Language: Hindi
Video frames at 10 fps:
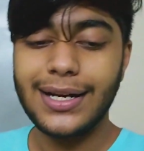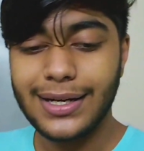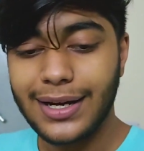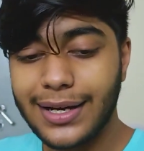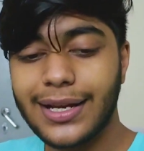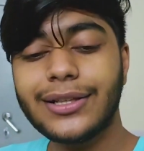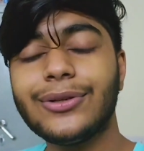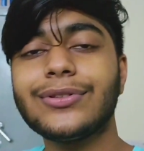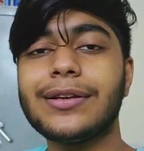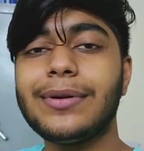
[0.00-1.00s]
एंड खा के आता
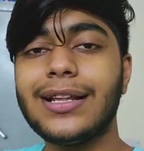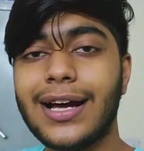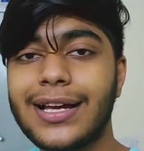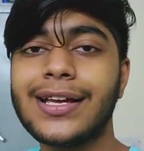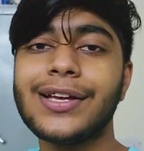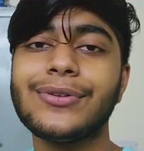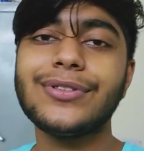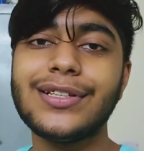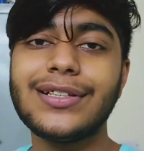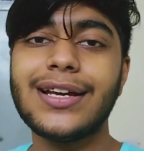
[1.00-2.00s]
हूँ उसके बाद आगे की कुछ
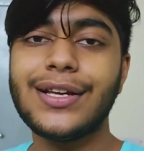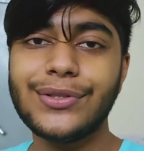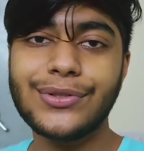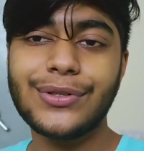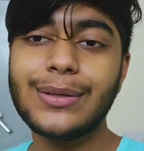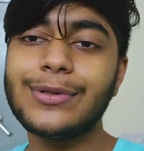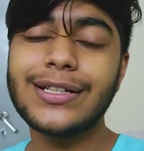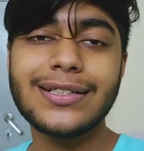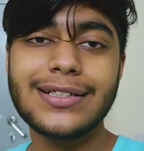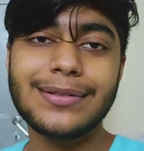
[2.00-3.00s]
चीज़ें हैं जो छोटी मोटी
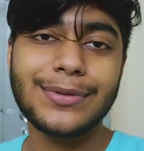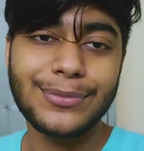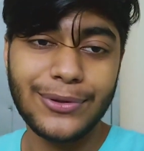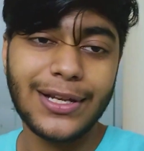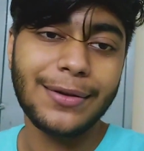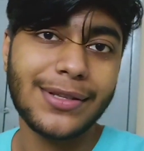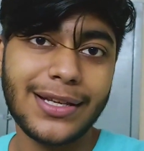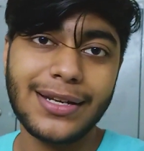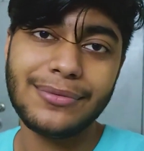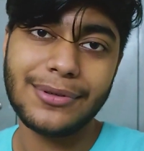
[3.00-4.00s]
चीज़ें मैं भूल गया
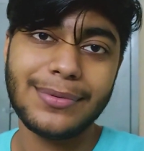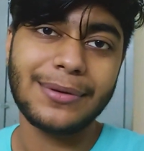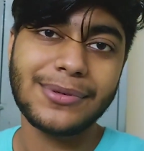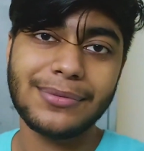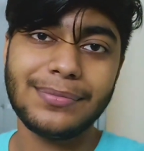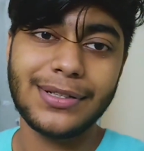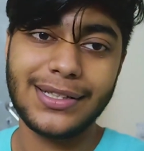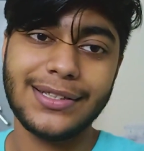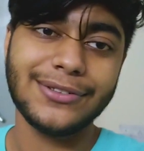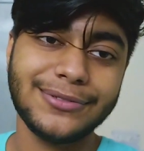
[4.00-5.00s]
बताना वो मैं आपको
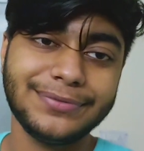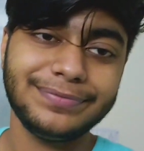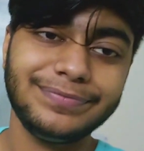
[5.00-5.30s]
बताता हूँ